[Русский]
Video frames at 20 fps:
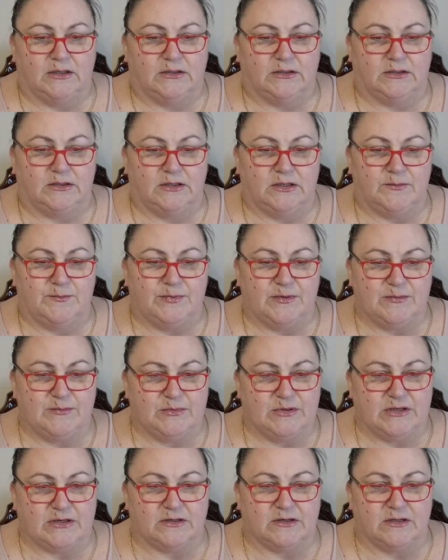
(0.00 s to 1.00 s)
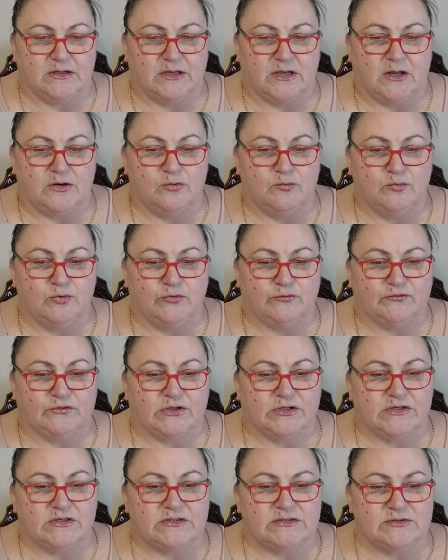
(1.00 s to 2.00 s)
Э, и пример. Я люблю в
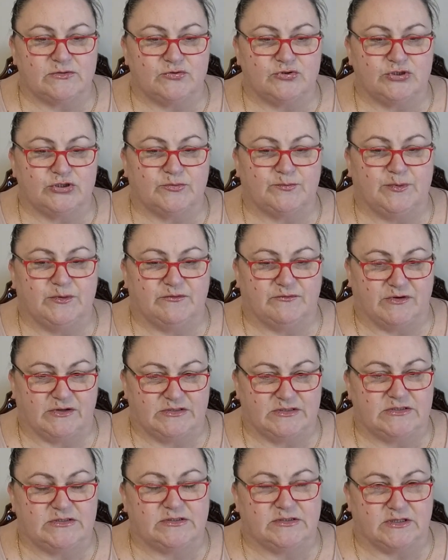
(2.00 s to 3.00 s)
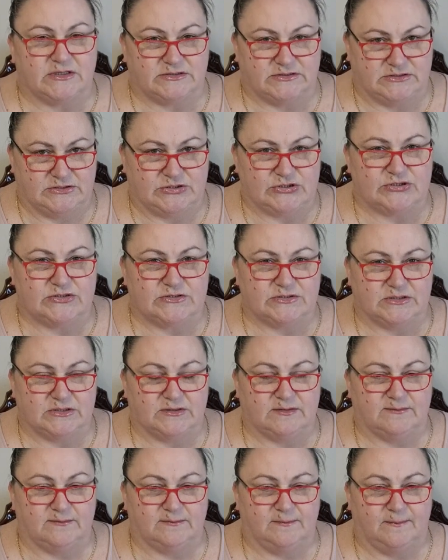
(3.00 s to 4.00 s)
таких случаях приводить
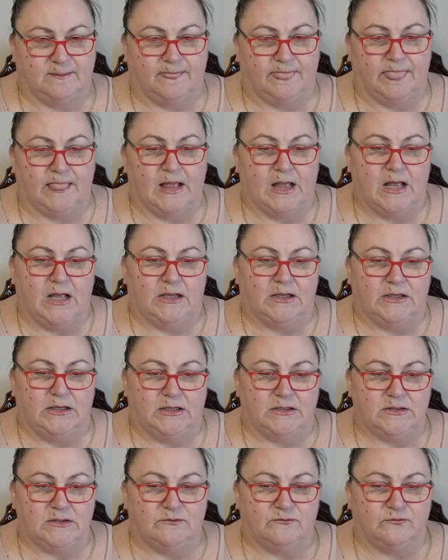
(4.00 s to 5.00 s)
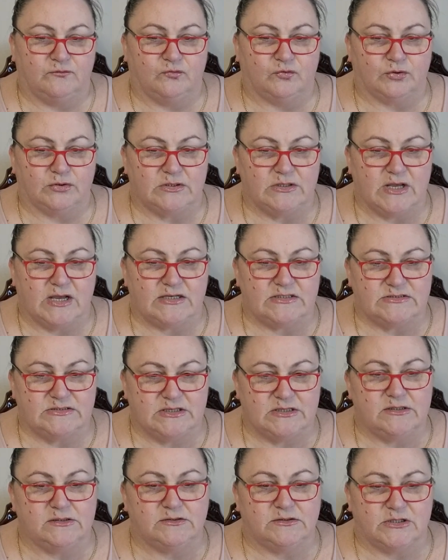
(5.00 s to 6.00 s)
классический. Генри Форд не
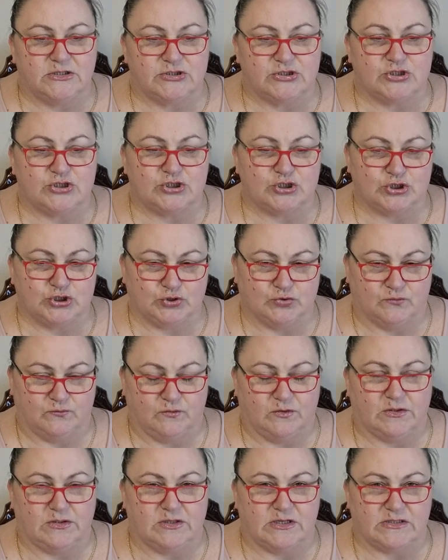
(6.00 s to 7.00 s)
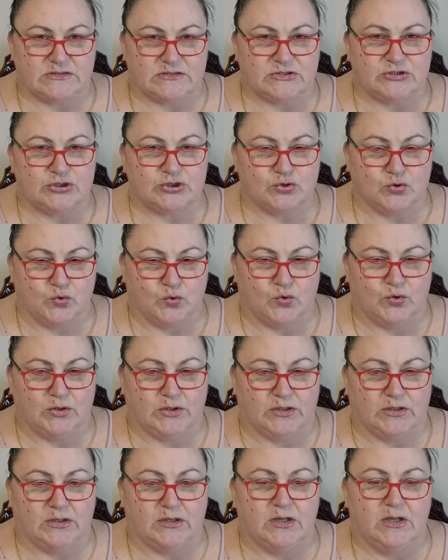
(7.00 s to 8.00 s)
осилил даже шестого класса
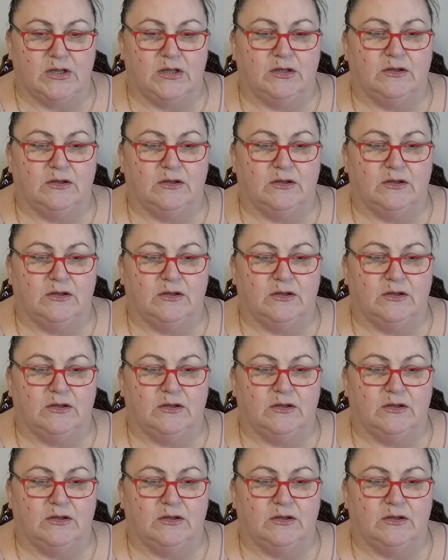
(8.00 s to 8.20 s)
школы.